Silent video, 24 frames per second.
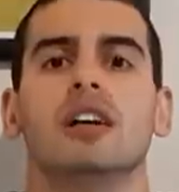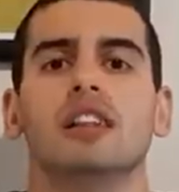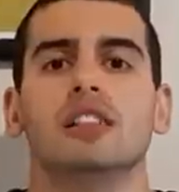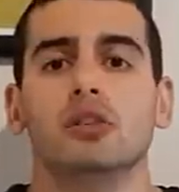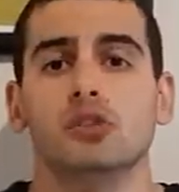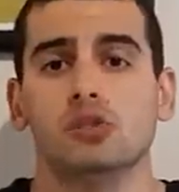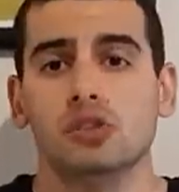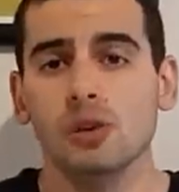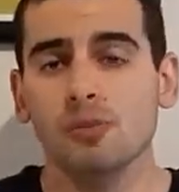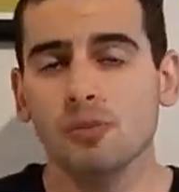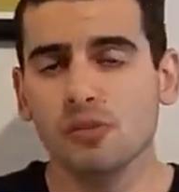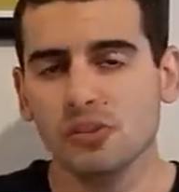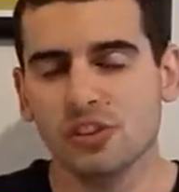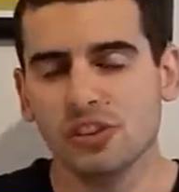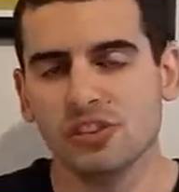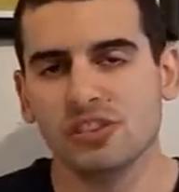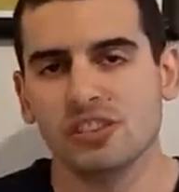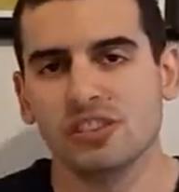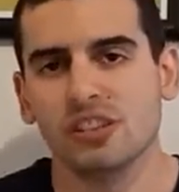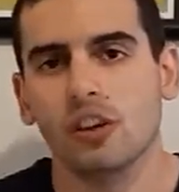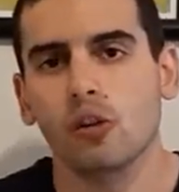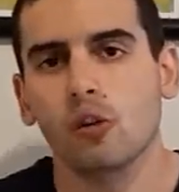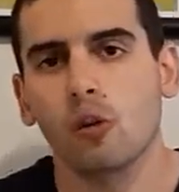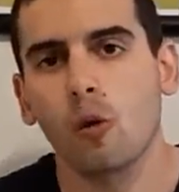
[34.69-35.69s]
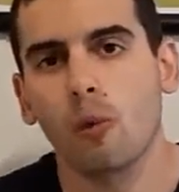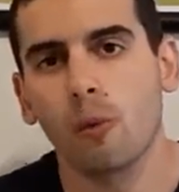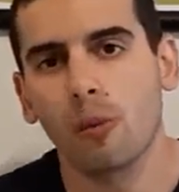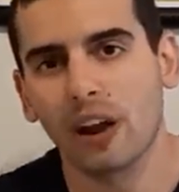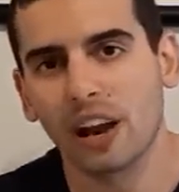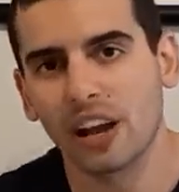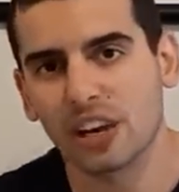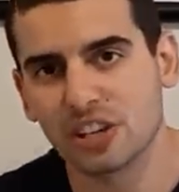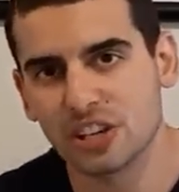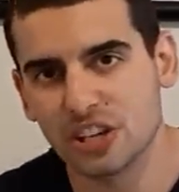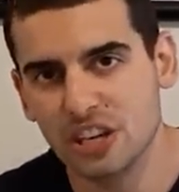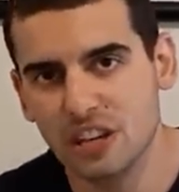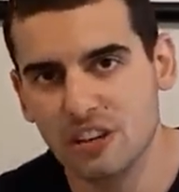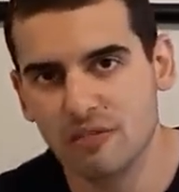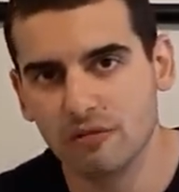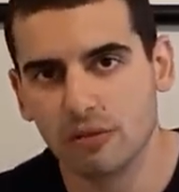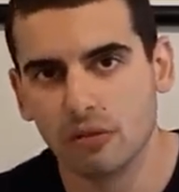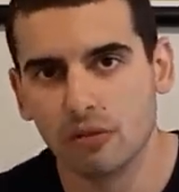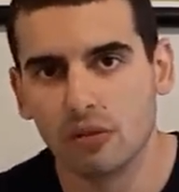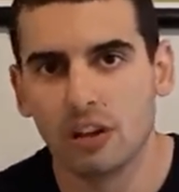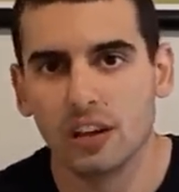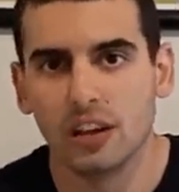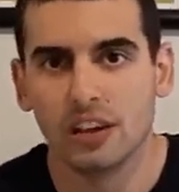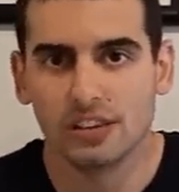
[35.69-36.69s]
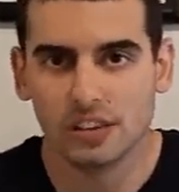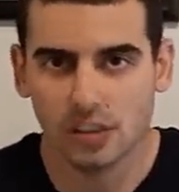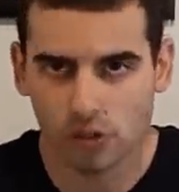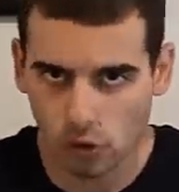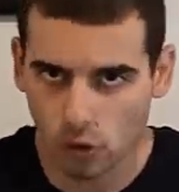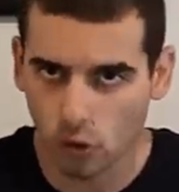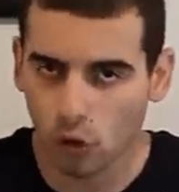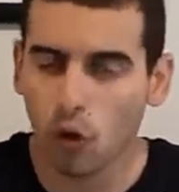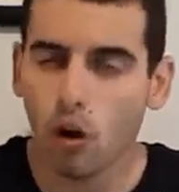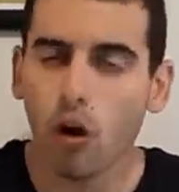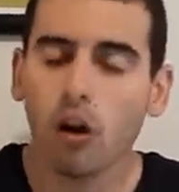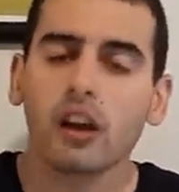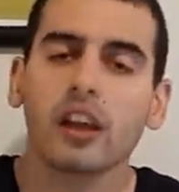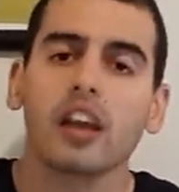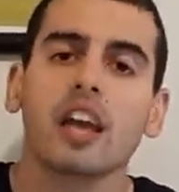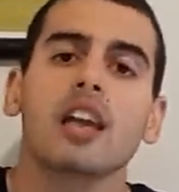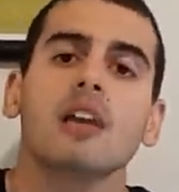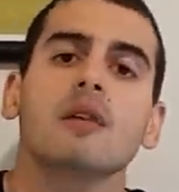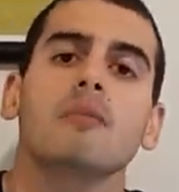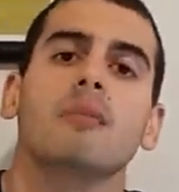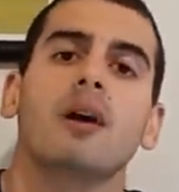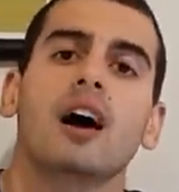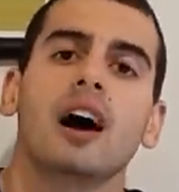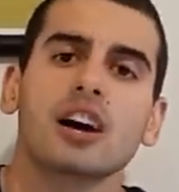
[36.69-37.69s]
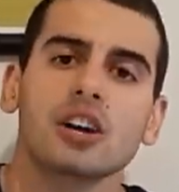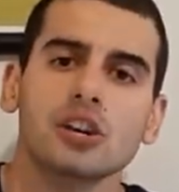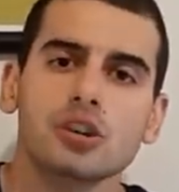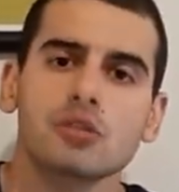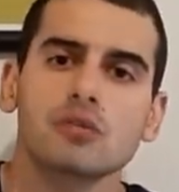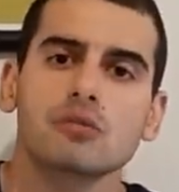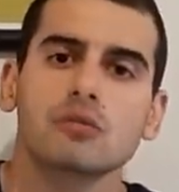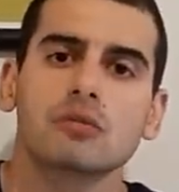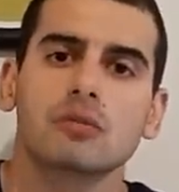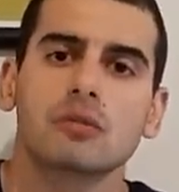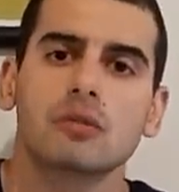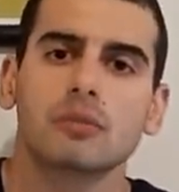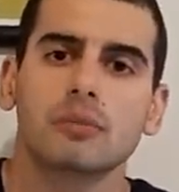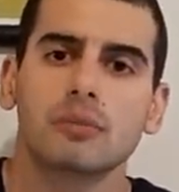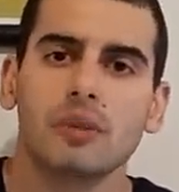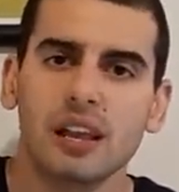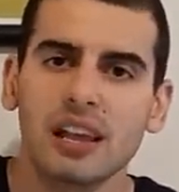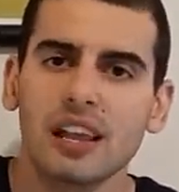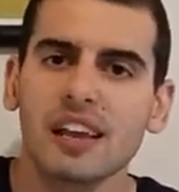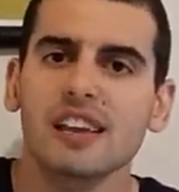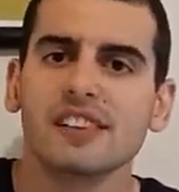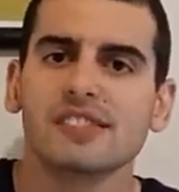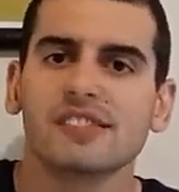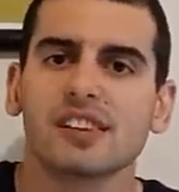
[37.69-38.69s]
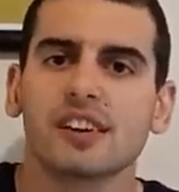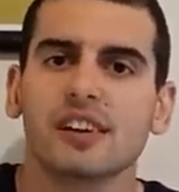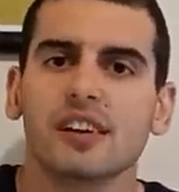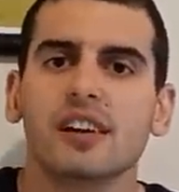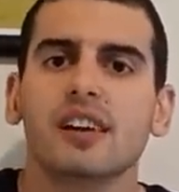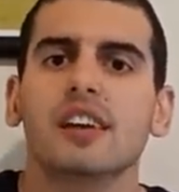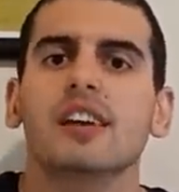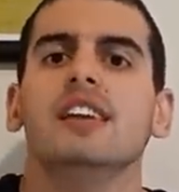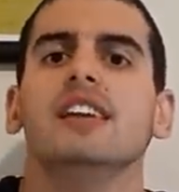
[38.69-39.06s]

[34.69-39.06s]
Então sempre que vocês fizerem um comparativo, vocês coloquem aí embaixo, beleza?